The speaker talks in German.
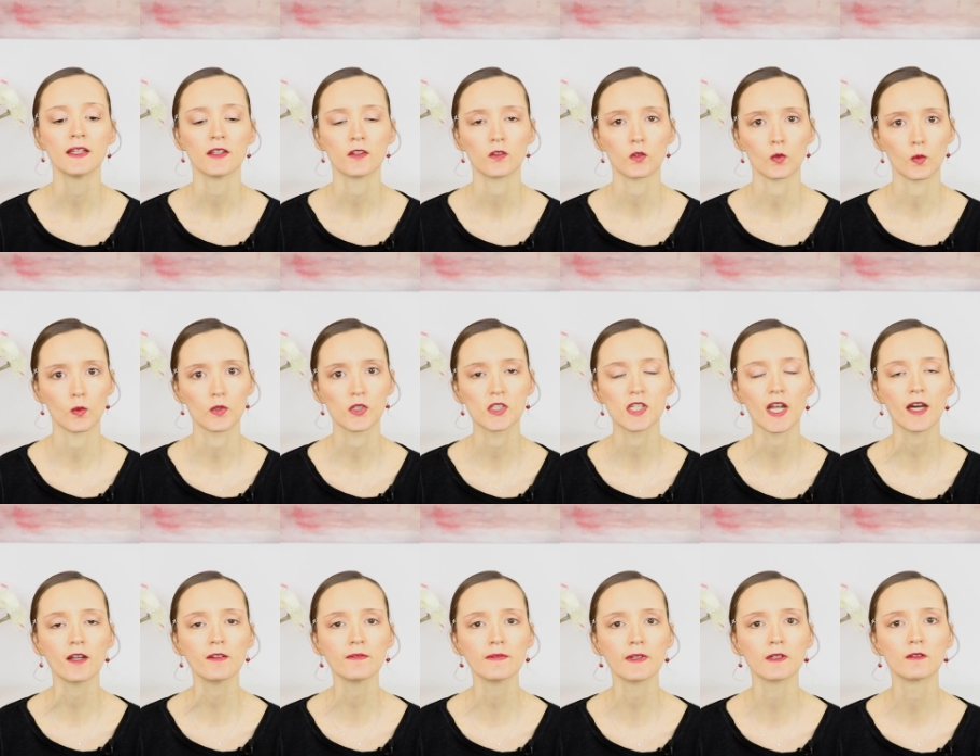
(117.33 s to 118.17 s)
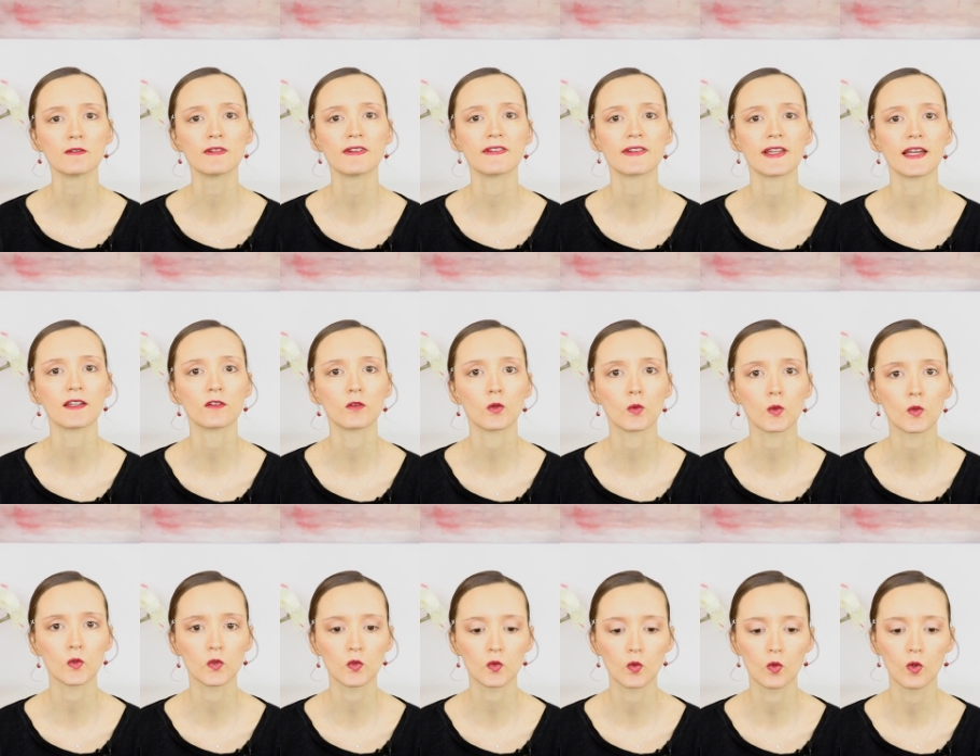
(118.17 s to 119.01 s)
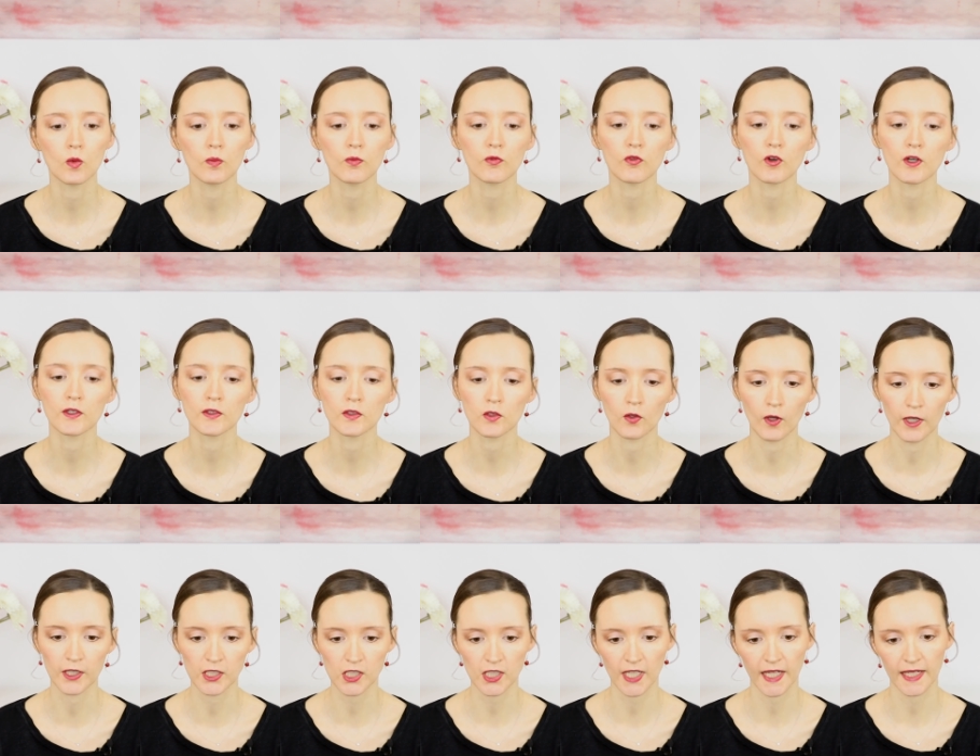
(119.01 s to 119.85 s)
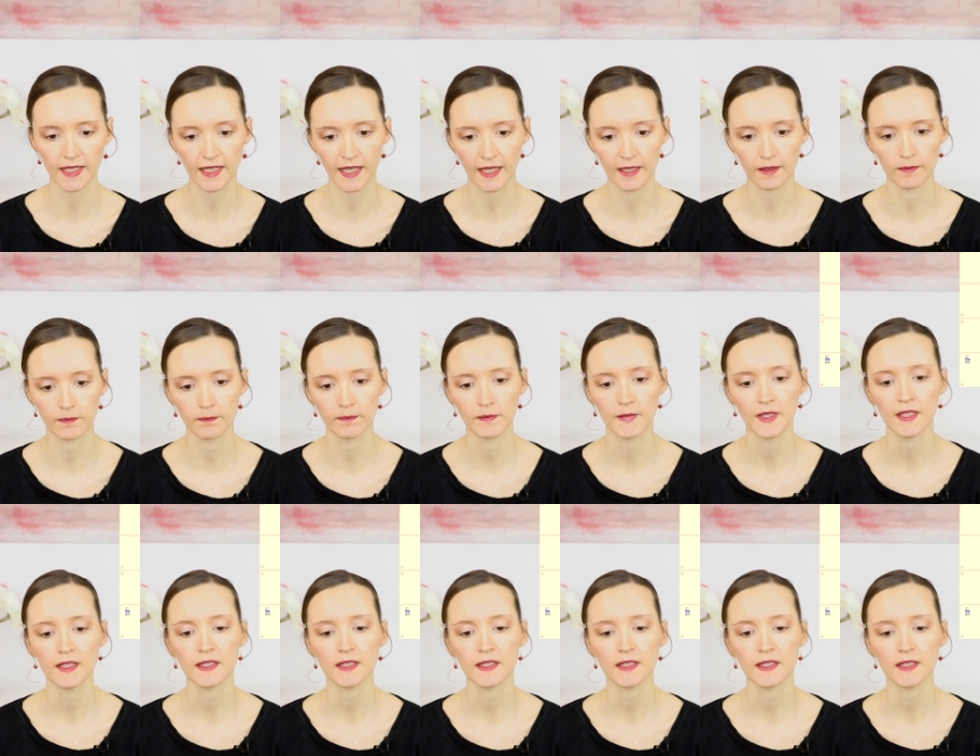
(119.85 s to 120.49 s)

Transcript: So, schauen wir uns das Horoskop von Deutschland an.